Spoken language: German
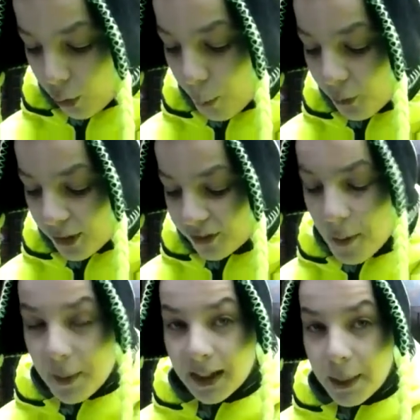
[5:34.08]
dort muss man
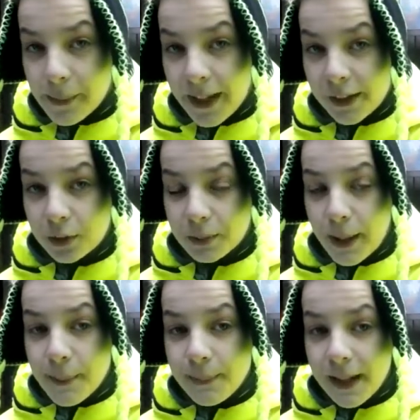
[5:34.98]
viel mit Nebel rechnen und
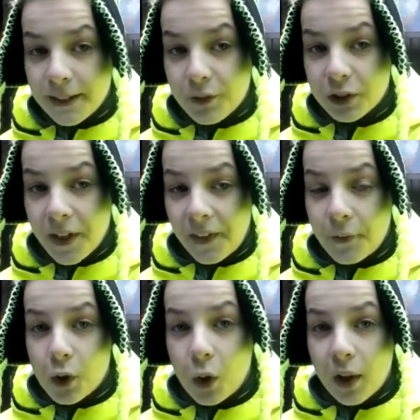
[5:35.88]
im Alpenland wird der
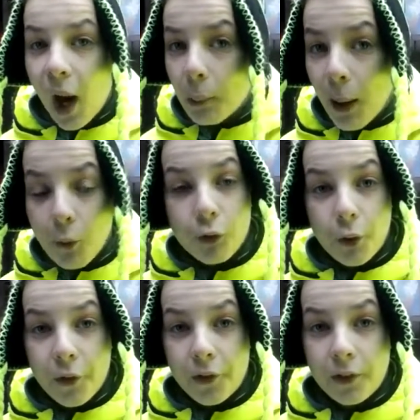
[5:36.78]
sich wohl auch kaum
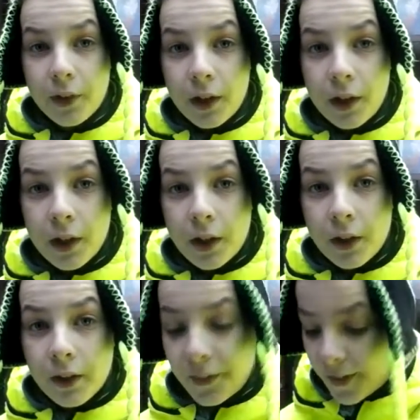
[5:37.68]
auflösen.
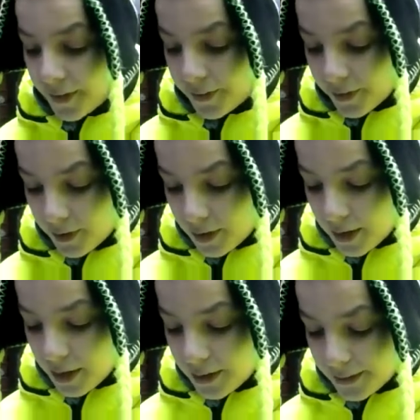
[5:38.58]
Das heißt,
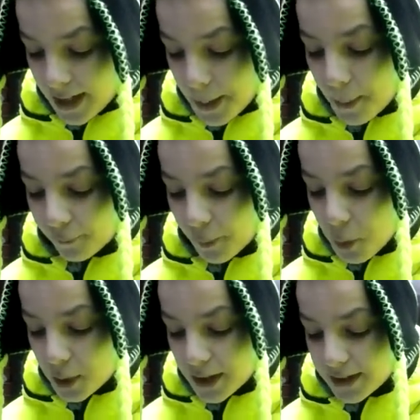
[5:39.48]
der Nebel wird
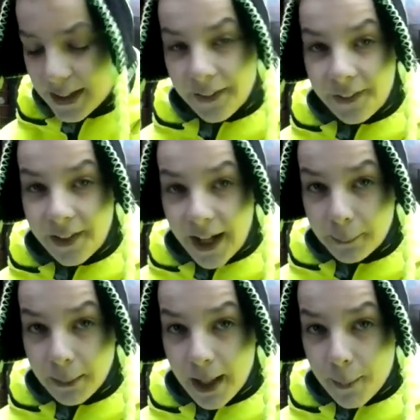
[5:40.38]
vermutlich den ganzen
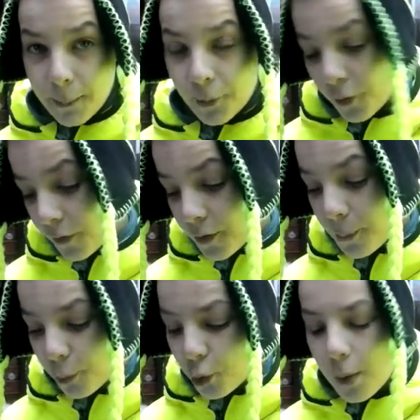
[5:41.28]
Tag bleiben. Sonst
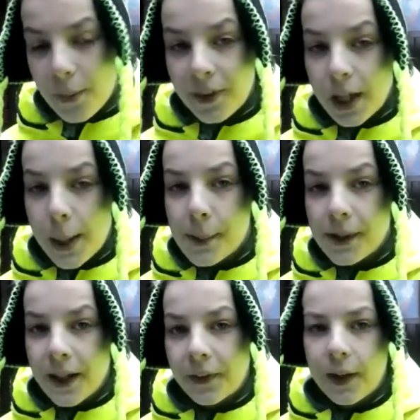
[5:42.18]
im Süden ein bisschen
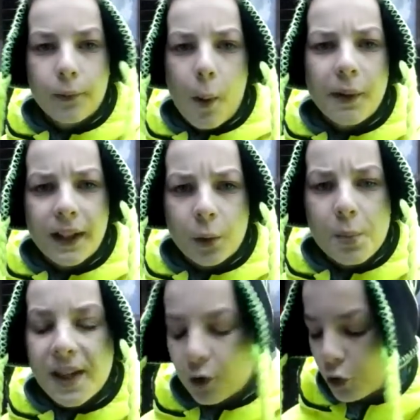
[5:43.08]
Nebel, der sich dann am Vormittag
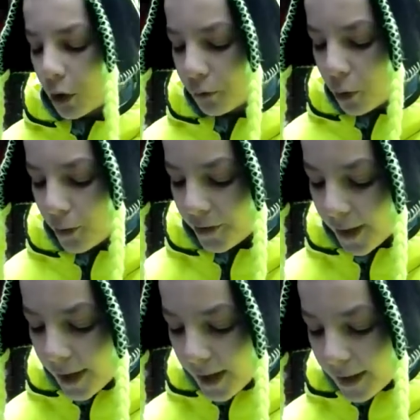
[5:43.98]
und Mittag schon auflöst.
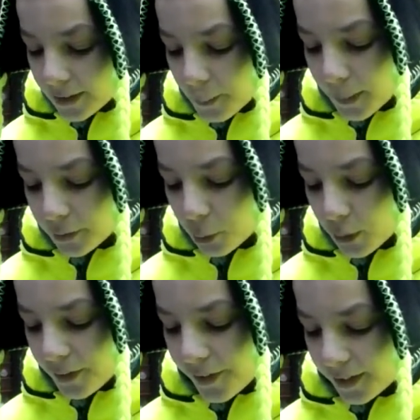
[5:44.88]

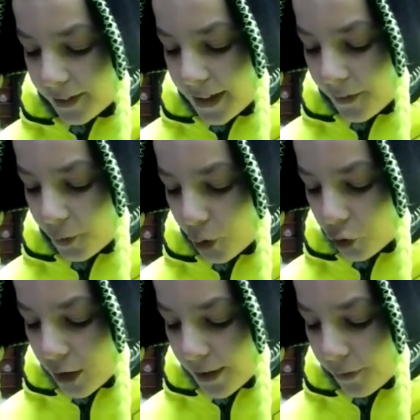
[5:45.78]
Temperaturen, wie gesagt, in ganz
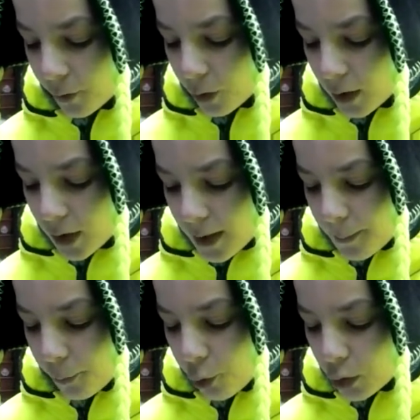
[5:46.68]
Deutschland so
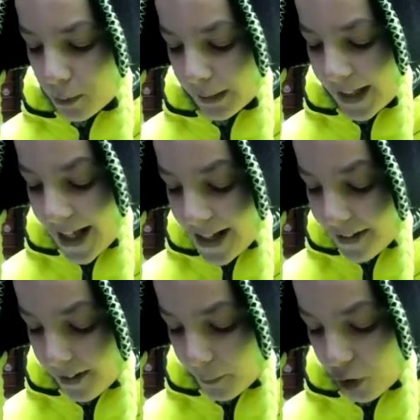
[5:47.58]
im Süden nochmal
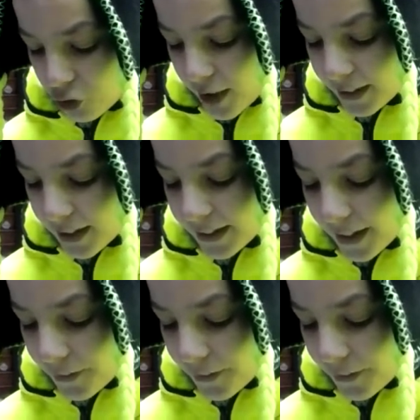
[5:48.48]
kalt, aber die steigen dann